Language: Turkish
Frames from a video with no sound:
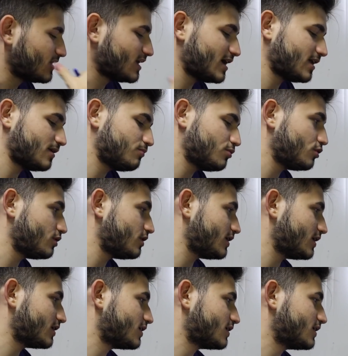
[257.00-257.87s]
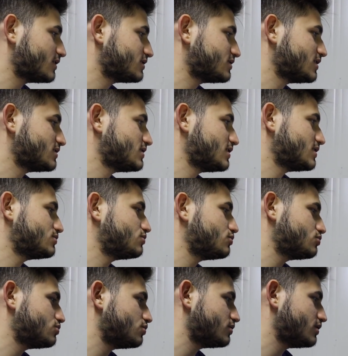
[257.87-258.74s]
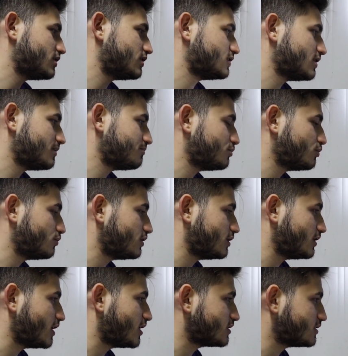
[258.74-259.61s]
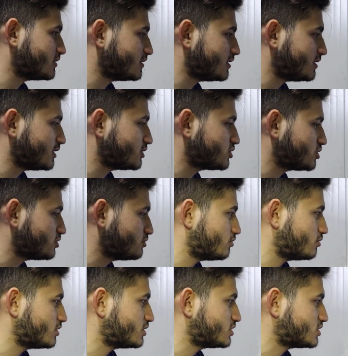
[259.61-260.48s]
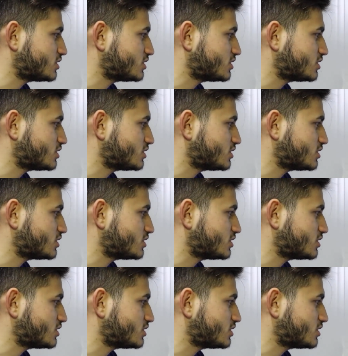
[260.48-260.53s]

Yani böyle arkadaşlar sansasyon yaratan bir olay. Ardından açıklıyorlar